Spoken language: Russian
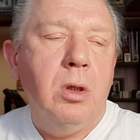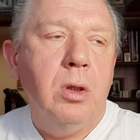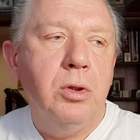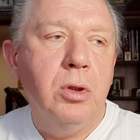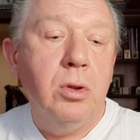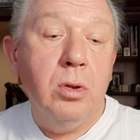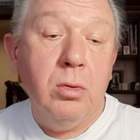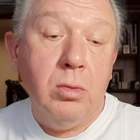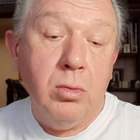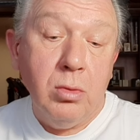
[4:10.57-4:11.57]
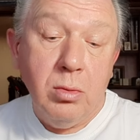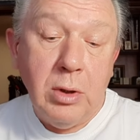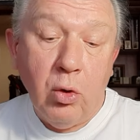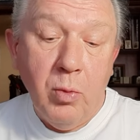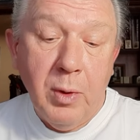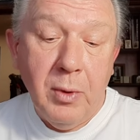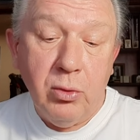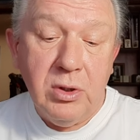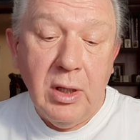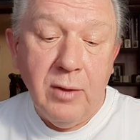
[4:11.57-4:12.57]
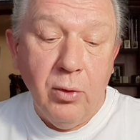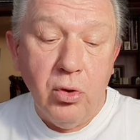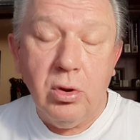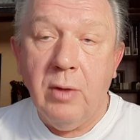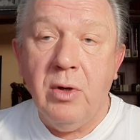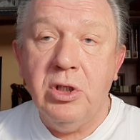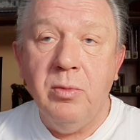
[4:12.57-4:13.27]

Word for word: Значит, э, вот такой препарат. То есть я говорю, что я врач,